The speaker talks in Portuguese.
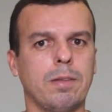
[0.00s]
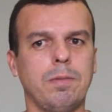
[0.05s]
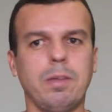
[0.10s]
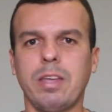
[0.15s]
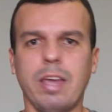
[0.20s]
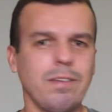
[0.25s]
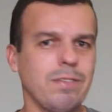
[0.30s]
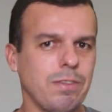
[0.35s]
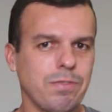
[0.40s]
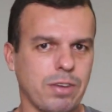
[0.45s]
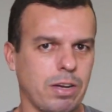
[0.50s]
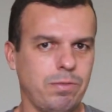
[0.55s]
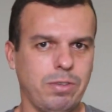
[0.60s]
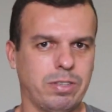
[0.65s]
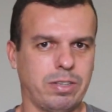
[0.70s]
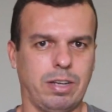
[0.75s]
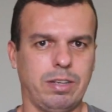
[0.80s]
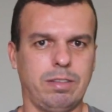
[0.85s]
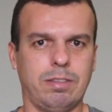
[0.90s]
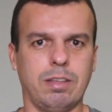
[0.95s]
Ninguém vai ficar
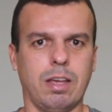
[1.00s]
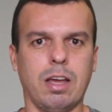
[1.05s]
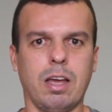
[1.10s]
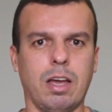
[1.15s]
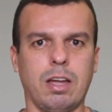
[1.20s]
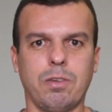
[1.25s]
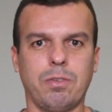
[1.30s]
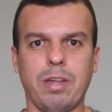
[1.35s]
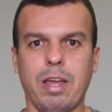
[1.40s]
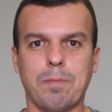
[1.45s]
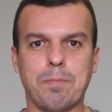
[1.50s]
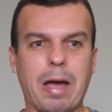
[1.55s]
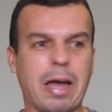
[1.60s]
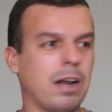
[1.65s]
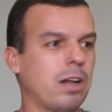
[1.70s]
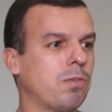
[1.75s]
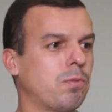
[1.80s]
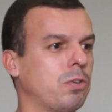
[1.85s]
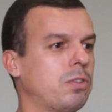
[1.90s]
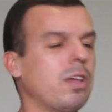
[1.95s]
fiscalizando, né?
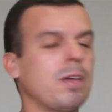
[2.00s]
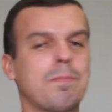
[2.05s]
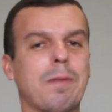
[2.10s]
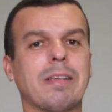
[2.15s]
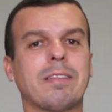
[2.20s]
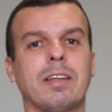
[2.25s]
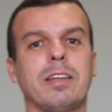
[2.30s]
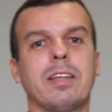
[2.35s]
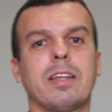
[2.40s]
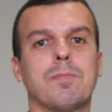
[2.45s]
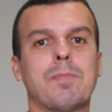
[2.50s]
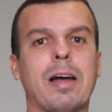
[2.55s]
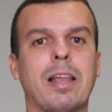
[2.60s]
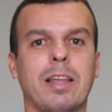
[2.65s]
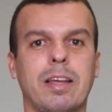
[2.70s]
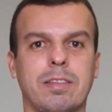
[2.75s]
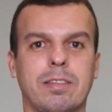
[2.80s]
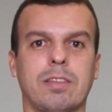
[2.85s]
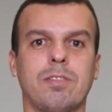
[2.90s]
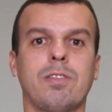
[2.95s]
Parando você, passa ali na
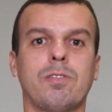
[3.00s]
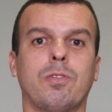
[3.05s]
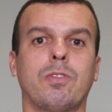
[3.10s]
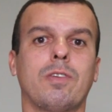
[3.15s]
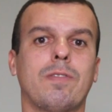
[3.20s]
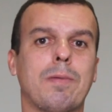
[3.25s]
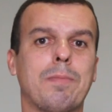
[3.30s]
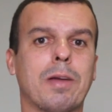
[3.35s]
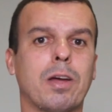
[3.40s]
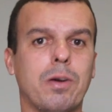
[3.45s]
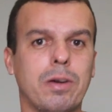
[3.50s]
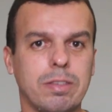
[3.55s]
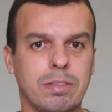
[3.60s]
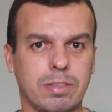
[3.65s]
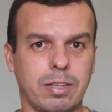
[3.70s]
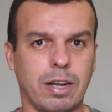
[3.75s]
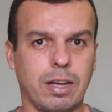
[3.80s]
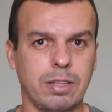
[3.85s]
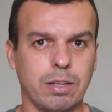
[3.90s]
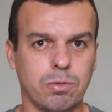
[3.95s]
balança. Às vezes você vai pegar uma
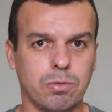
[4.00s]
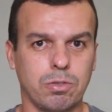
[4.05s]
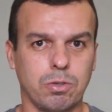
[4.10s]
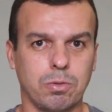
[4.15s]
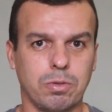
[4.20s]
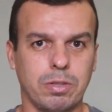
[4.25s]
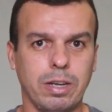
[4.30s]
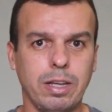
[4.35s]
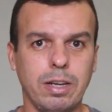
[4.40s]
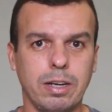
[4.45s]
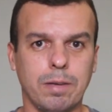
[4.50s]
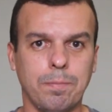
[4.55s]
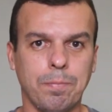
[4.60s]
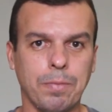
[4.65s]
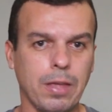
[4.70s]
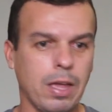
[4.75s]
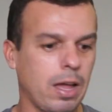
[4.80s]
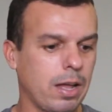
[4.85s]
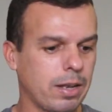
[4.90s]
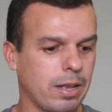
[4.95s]
estrada com o seu trailer,
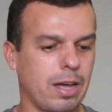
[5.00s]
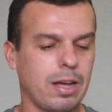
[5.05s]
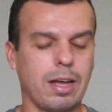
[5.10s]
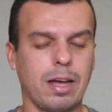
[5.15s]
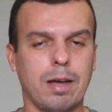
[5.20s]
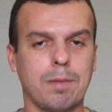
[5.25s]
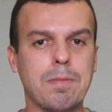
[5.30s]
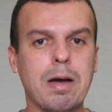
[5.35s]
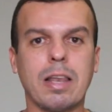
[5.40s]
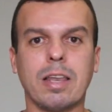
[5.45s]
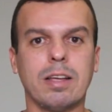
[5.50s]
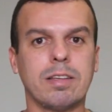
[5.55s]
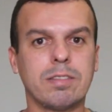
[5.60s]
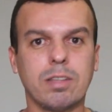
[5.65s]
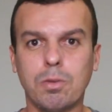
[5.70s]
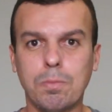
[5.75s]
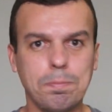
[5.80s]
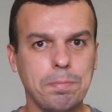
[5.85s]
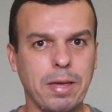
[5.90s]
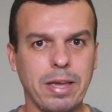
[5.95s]
na, a
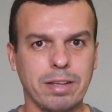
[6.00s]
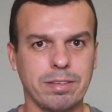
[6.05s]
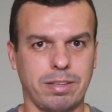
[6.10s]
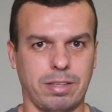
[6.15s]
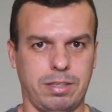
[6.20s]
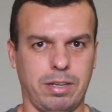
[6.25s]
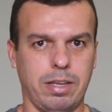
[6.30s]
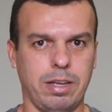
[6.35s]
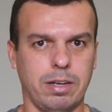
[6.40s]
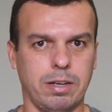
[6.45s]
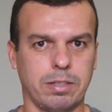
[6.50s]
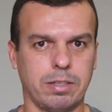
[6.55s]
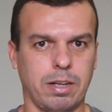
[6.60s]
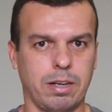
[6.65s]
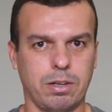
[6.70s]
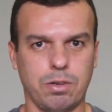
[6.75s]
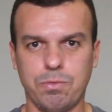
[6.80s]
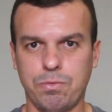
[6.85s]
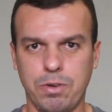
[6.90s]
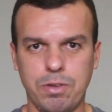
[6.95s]
balança não pesa trailer, tá?
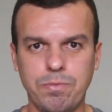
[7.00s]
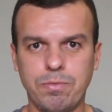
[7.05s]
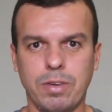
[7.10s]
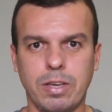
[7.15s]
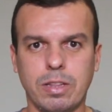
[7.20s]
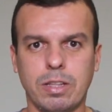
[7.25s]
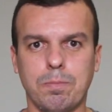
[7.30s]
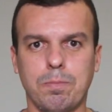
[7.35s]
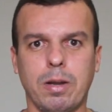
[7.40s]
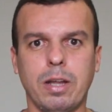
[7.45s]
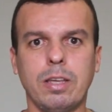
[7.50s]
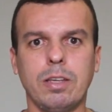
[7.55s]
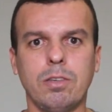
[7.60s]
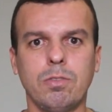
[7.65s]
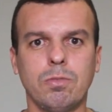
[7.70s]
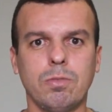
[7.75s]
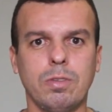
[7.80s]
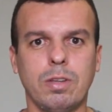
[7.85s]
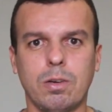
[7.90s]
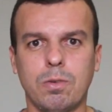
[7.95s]
Ela não foi feita para
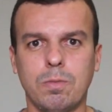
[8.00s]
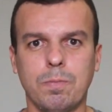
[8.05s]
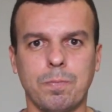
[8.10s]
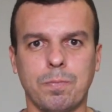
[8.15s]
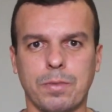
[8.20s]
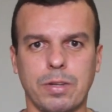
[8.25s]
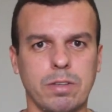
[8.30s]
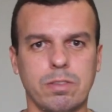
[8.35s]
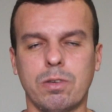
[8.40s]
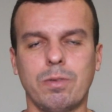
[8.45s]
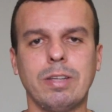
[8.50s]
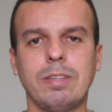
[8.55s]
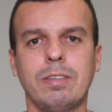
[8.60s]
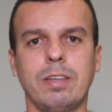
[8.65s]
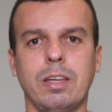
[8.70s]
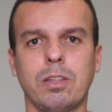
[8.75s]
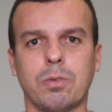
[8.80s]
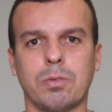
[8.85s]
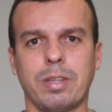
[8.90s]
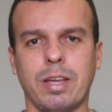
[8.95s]
isso, não. Eles não
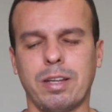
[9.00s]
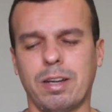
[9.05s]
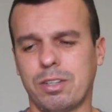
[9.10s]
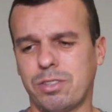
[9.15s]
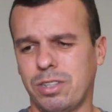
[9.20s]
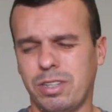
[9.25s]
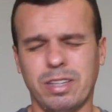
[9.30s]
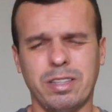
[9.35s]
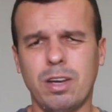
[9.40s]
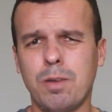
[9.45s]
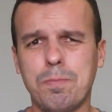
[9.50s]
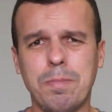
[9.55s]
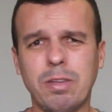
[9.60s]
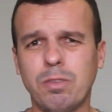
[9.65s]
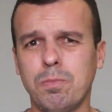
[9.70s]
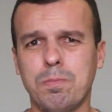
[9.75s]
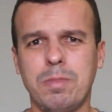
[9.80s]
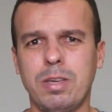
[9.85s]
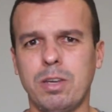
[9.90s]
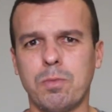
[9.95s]
aceitam. Tem, acho que tem até um
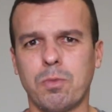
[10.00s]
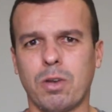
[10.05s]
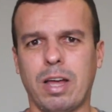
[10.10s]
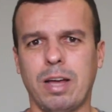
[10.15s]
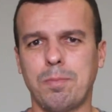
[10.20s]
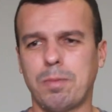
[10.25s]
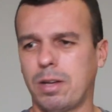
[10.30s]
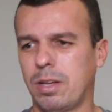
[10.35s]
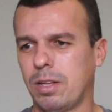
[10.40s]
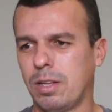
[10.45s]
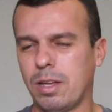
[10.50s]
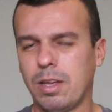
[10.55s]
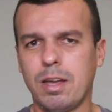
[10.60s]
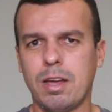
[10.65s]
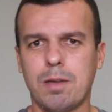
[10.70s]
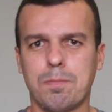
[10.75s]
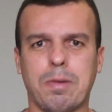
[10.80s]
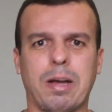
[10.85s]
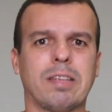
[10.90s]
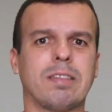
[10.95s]
peso mínimo lá para
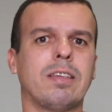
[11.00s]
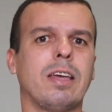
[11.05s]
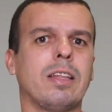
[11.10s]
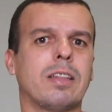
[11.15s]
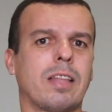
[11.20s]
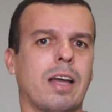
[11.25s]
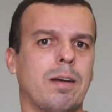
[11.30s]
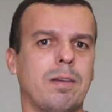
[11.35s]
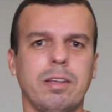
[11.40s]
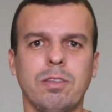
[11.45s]
aceitar.